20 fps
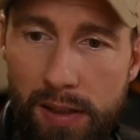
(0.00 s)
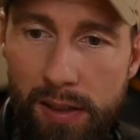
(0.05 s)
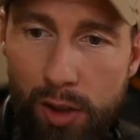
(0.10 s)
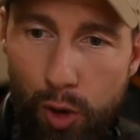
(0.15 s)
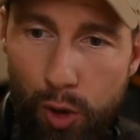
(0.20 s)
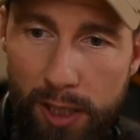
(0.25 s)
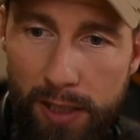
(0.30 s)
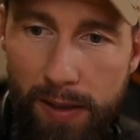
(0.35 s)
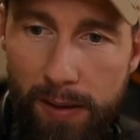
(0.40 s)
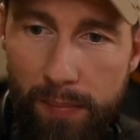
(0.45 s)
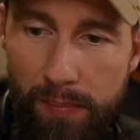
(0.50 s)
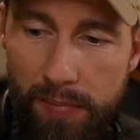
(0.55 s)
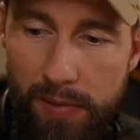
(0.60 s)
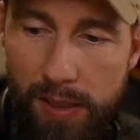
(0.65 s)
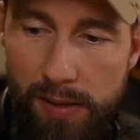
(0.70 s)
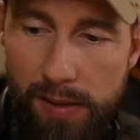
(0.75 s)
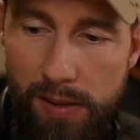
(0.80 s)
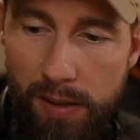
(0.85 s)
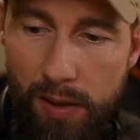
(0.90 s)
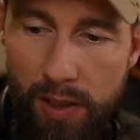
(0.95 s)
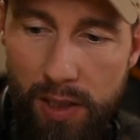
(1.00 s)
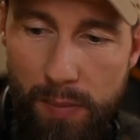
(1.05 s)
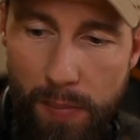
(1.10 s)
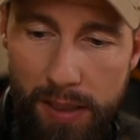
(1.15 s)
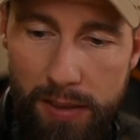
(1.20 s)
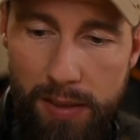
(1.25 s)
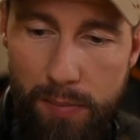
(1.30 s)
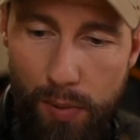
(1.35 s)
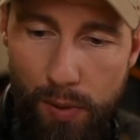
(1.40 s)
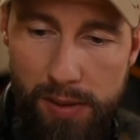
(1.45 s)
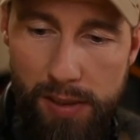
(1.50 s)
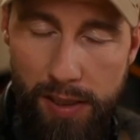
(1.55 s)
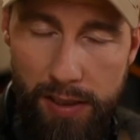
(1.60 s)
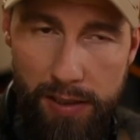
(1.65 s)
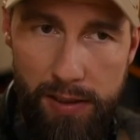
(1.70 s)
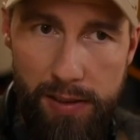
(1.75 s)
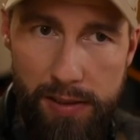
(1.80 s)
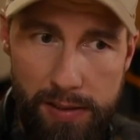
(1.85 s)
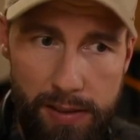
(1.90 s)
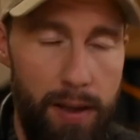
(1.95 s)
Kollege, ganz genau. Ich mag den Boss
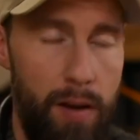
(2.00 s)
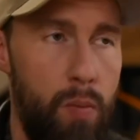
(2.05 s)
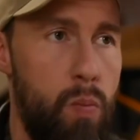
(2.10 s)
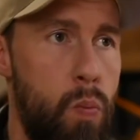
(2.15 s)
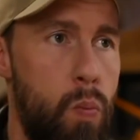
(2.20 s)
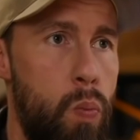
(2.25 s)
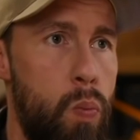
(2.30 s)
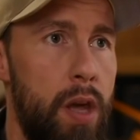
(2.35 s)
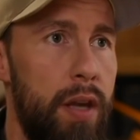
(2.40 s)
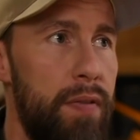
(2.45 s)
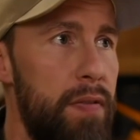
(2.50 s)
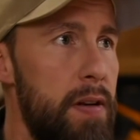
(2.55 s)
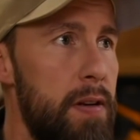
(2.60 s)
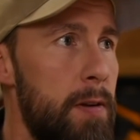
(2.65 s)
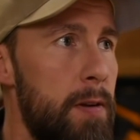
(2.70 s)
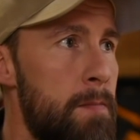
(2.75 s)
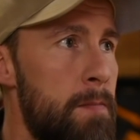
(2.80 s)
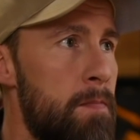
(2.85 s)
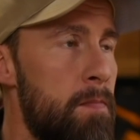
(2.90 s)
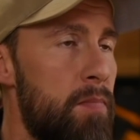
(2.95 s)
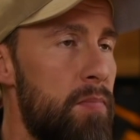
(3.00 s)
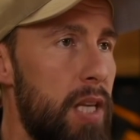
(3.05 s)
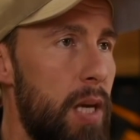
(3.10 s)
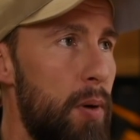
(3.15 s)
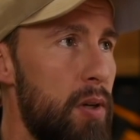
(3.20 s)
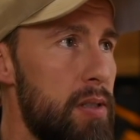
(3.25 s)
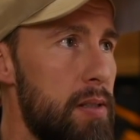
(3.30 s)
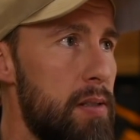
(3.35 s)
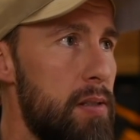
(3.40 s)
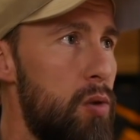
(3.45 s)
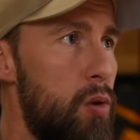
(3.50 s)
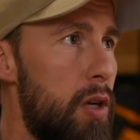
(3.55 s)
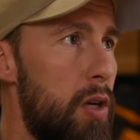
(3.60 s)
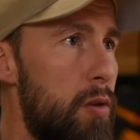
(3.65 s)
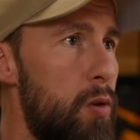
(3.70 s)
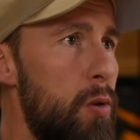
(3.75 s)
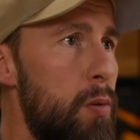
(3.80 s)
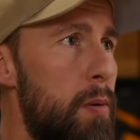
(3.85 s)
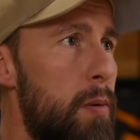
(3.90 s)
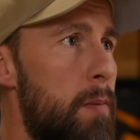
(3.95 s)
eigentlich sehr. Ich finde, der Boss ist ein cooler
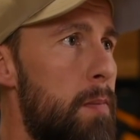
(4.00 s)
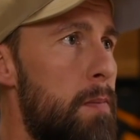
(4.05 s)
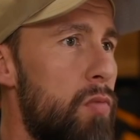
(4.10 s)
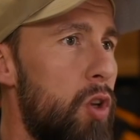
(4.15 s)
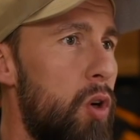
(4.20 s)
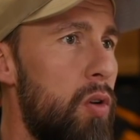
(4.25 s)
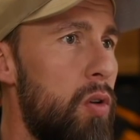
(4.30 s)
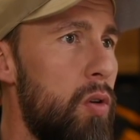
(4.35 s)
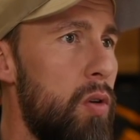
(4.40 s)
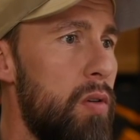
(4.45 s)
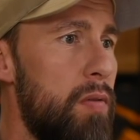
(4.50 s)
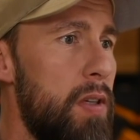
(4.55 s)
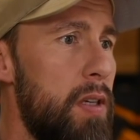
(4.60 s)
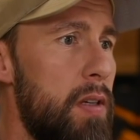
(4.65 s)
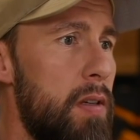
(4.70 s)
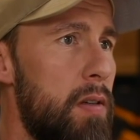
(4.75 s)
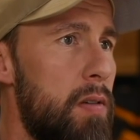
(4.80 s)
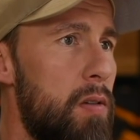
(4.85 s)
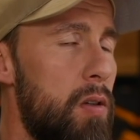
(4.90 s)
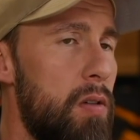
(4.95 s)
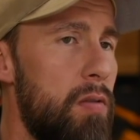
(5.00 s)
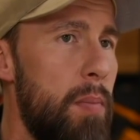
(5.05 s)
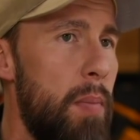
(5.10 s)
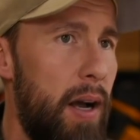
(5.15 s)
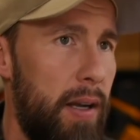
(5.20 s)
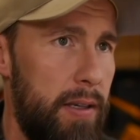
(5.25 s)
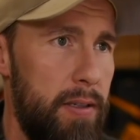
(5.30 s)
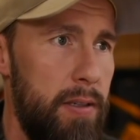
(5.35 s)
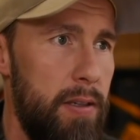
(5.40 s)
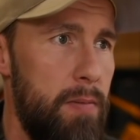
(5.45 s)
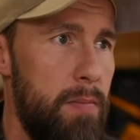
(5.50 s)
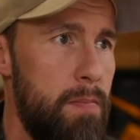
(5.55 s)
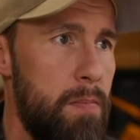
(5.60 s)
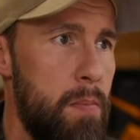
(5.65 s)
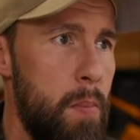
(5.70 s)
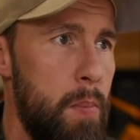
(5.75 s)
Typ und irgendwie, irgendwie mag ich ihn.